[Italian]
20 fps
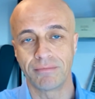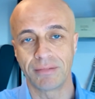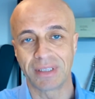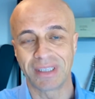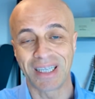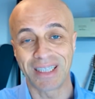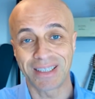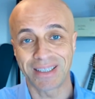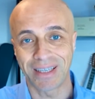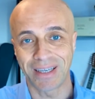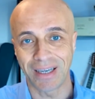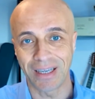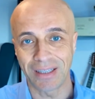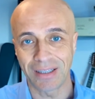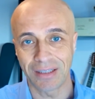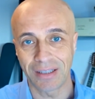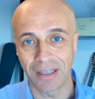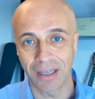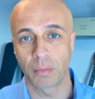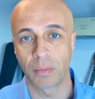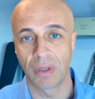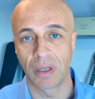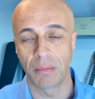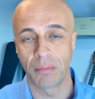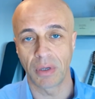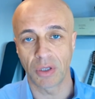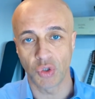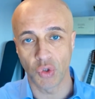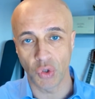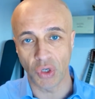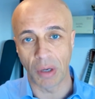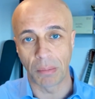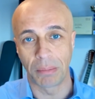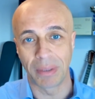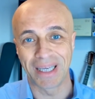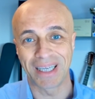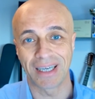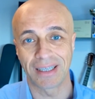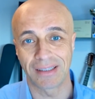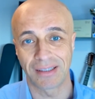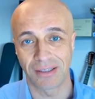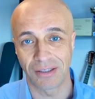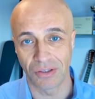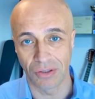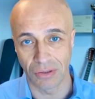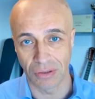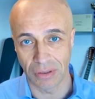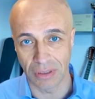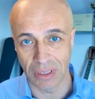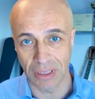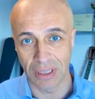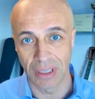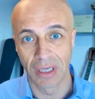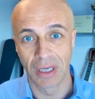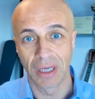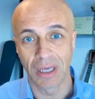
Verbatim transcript: descritte le maggiori applicazioni,